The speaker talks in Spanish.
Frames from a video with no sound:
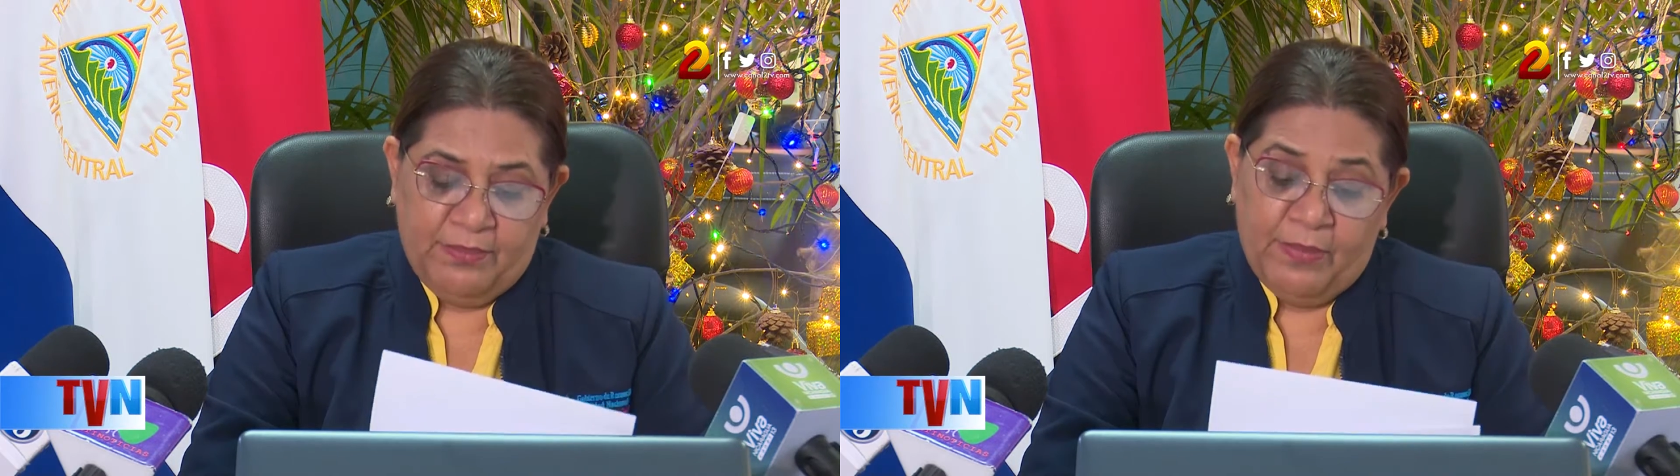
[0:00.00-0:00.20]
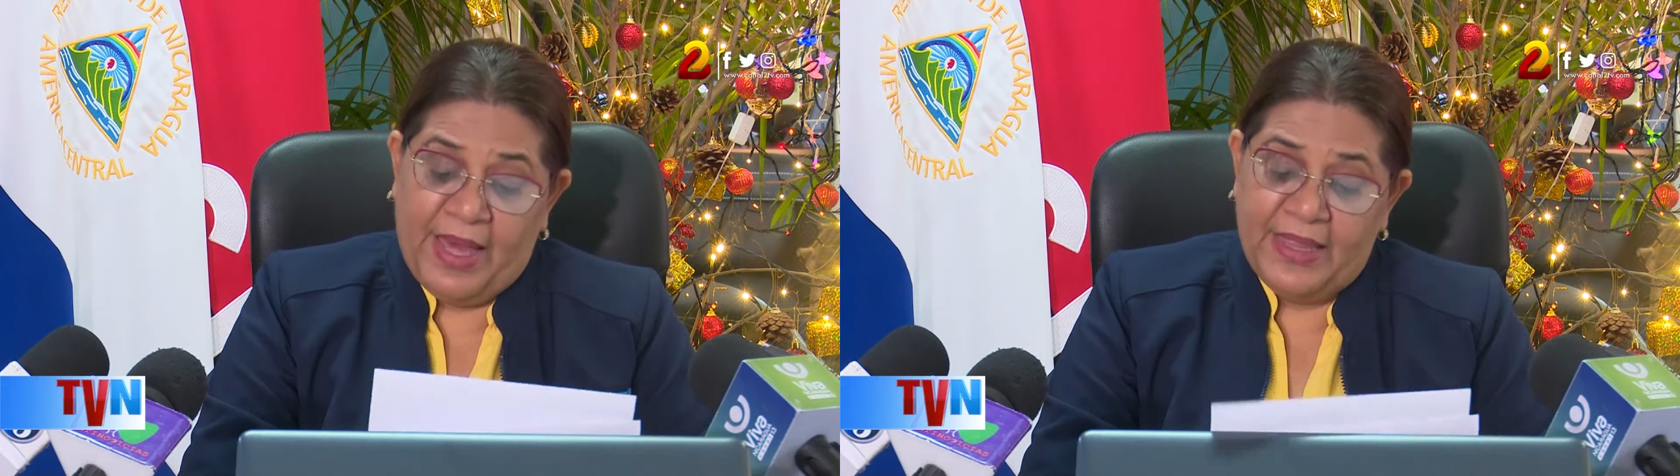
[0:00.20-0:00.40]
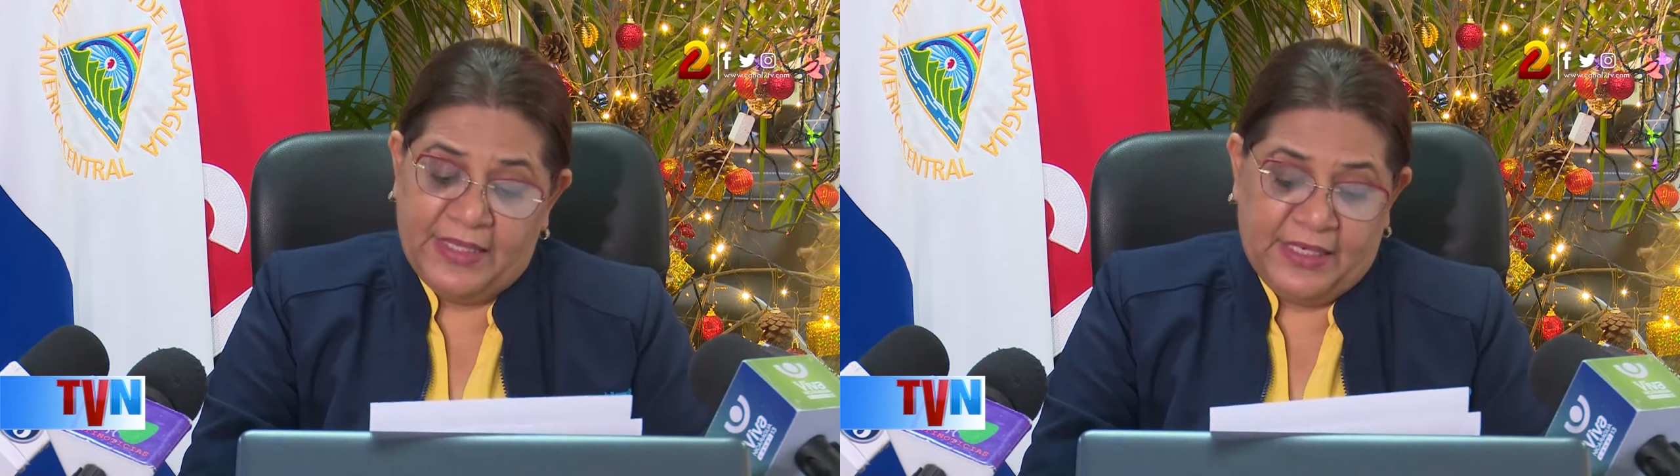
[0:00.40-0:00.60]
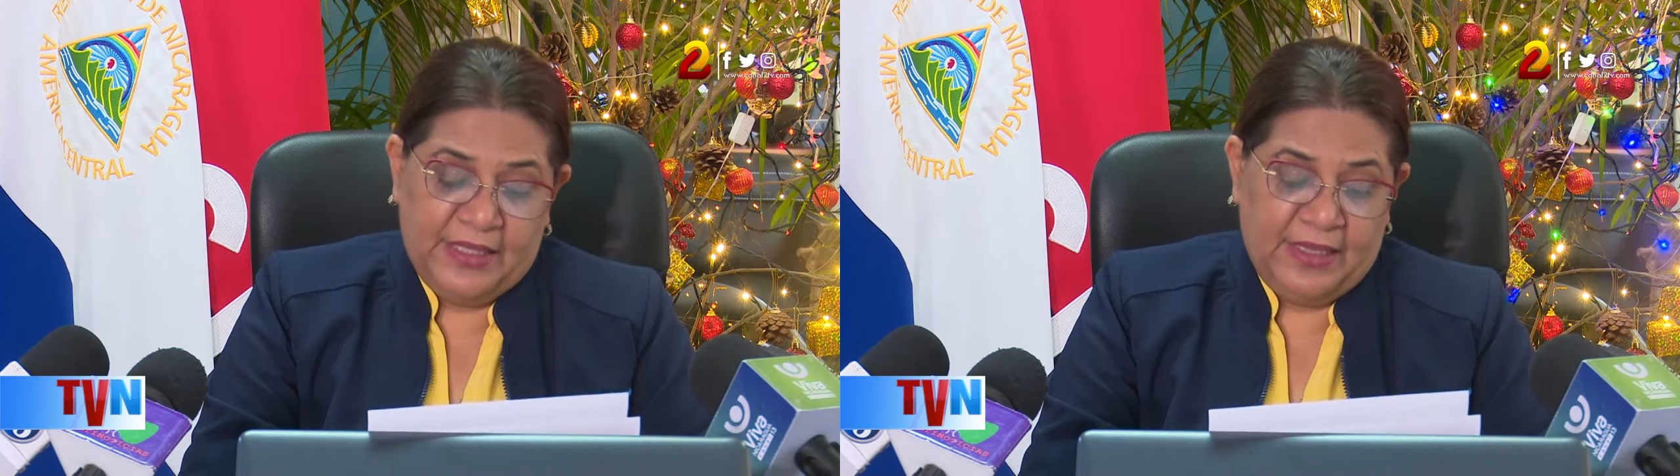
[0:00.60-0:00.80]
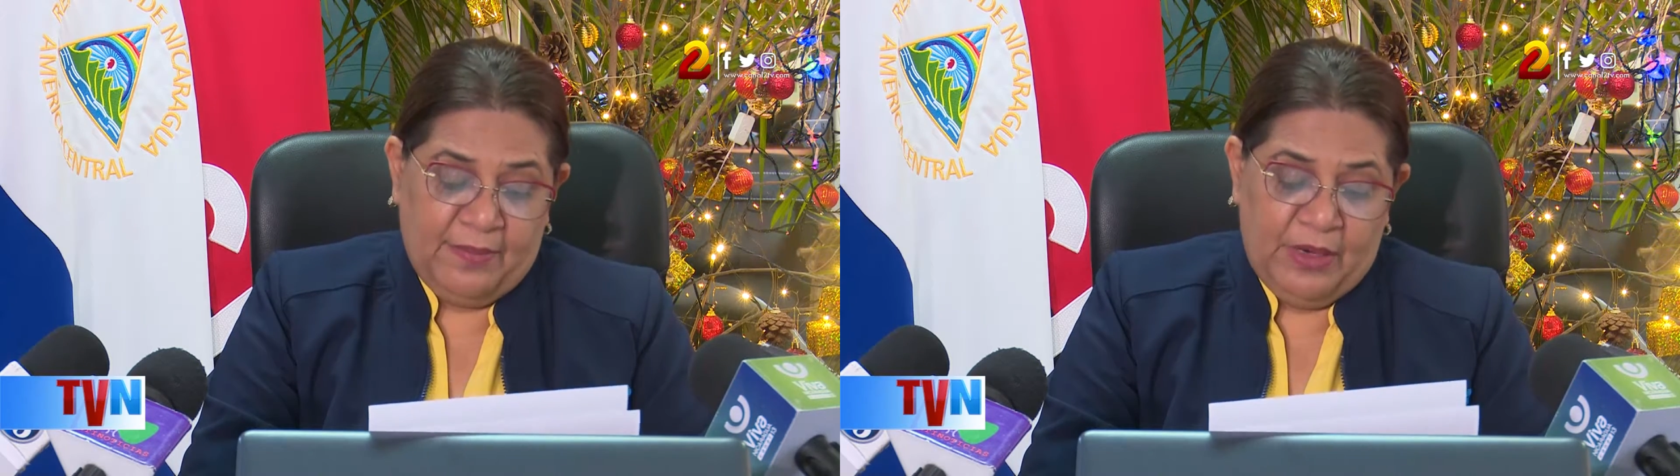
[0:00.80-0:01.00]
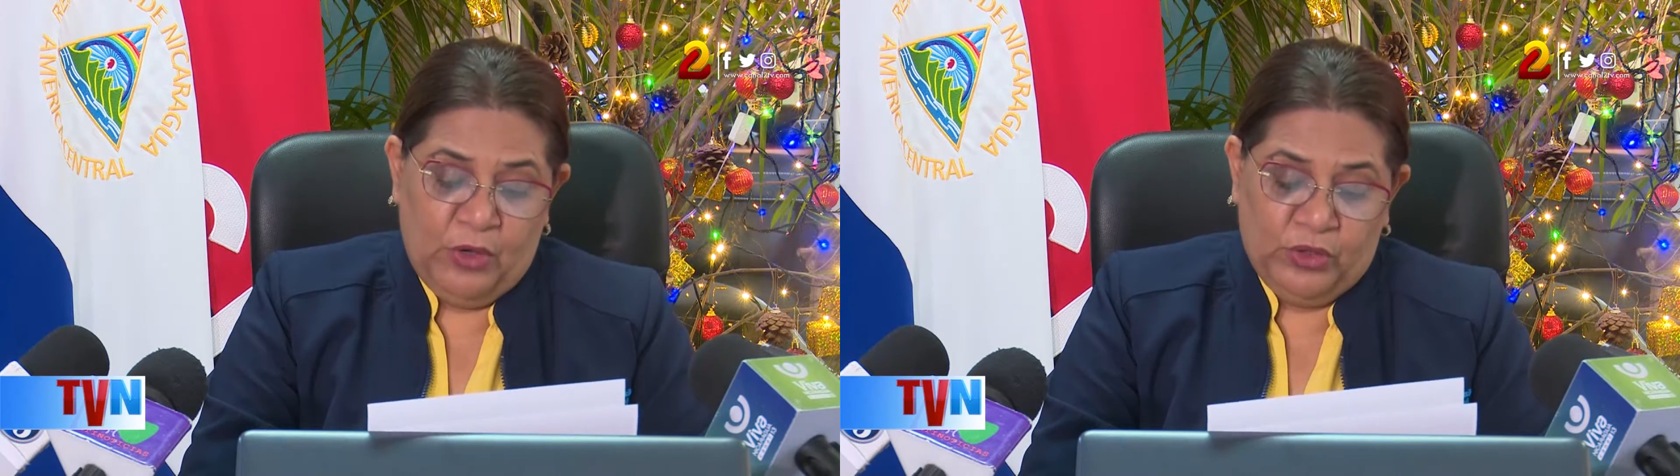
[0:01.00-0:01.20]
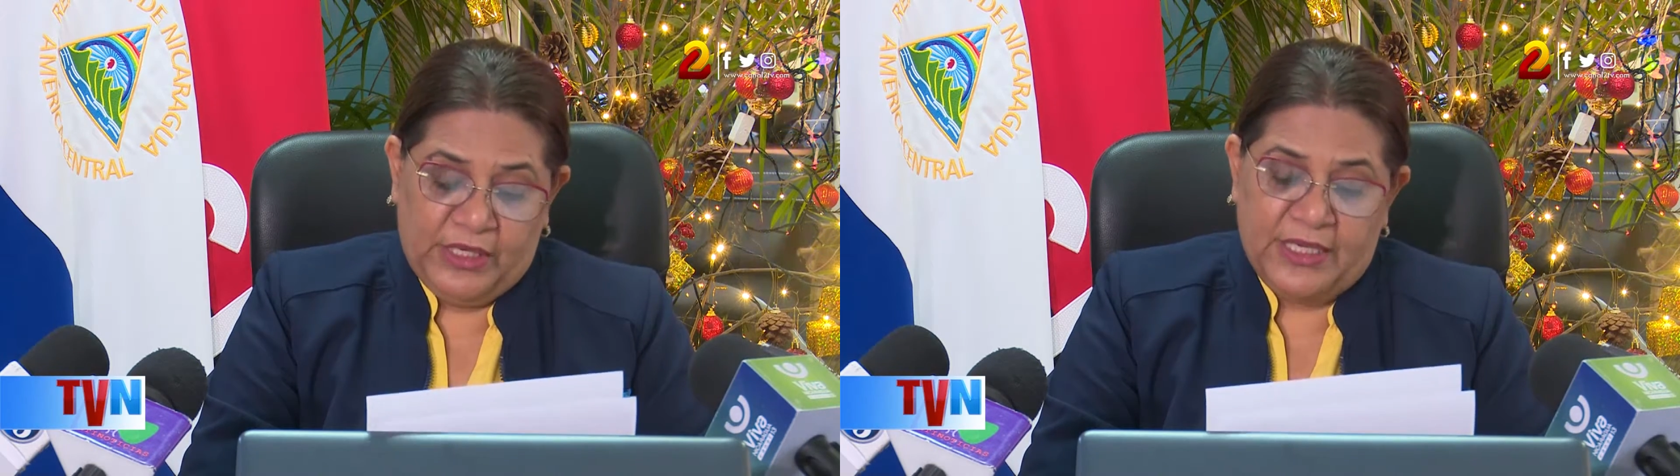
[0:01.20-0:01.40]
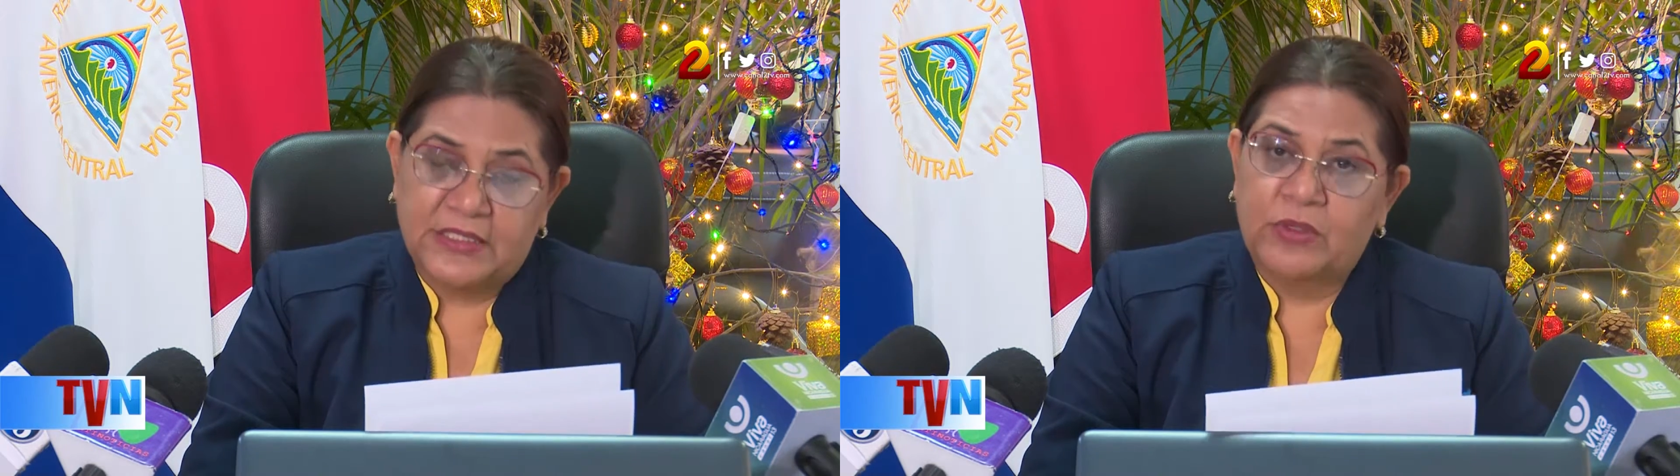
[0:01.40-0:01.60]
más de 30.000
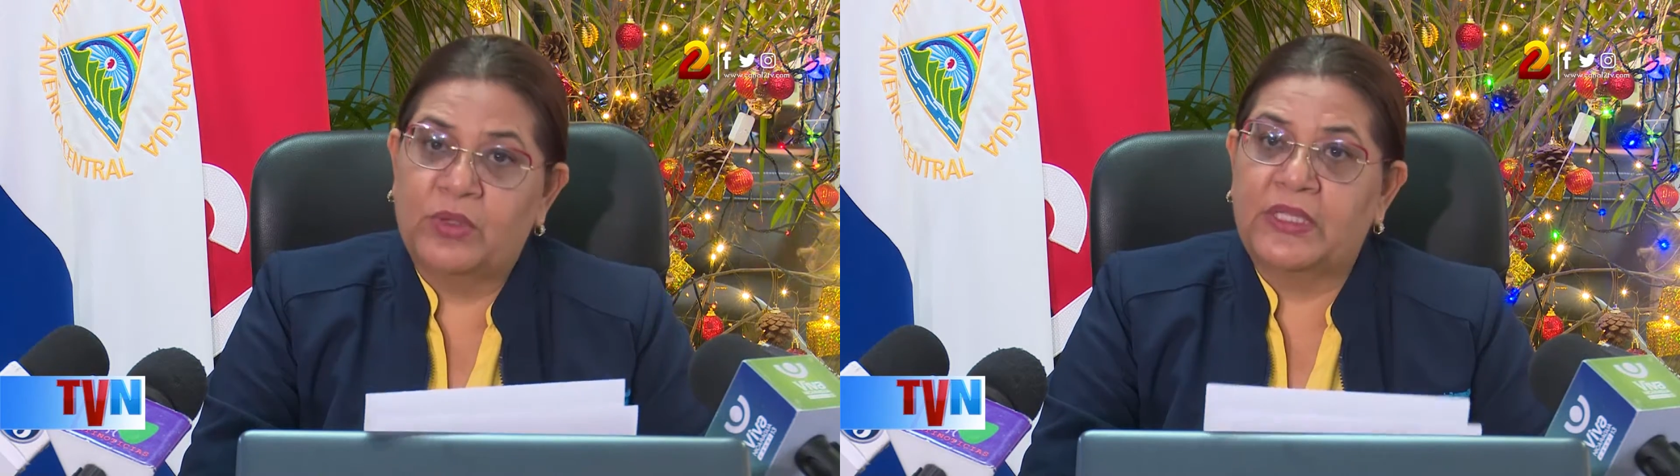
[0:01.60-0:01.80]
lotes que han sido